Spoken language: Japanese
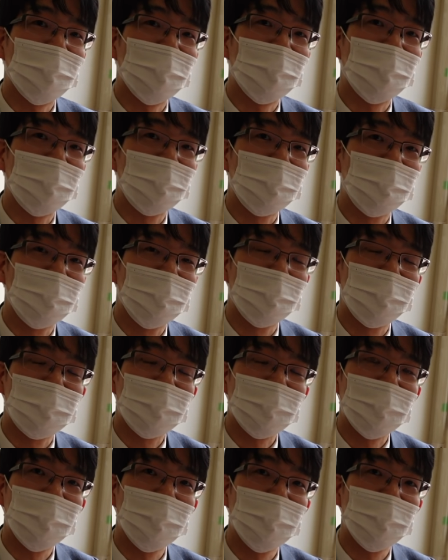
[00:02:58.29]
えっと、竜王
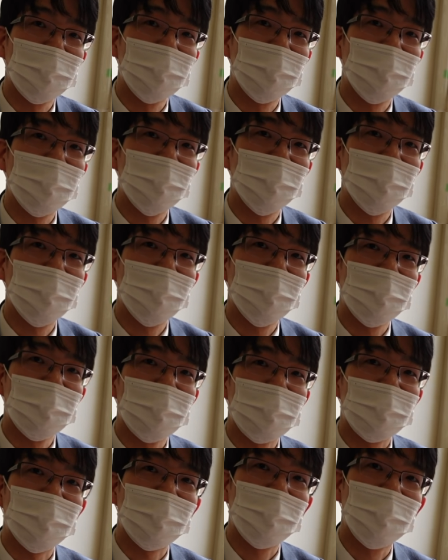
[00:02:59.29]
戦で
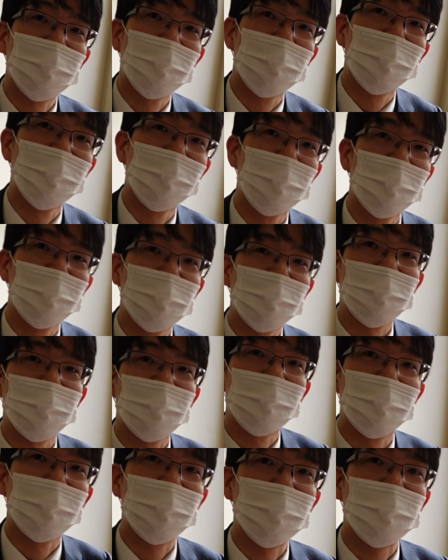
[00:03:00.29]
担当
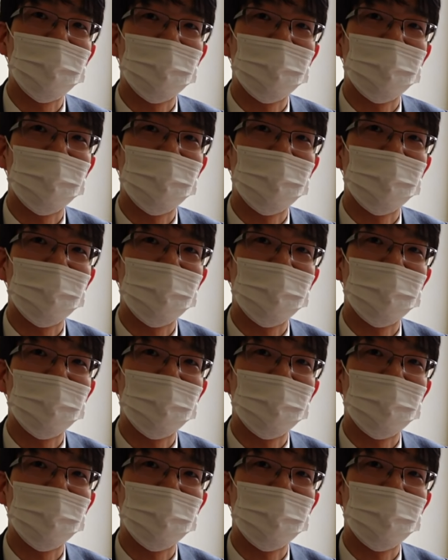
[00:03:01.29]
の記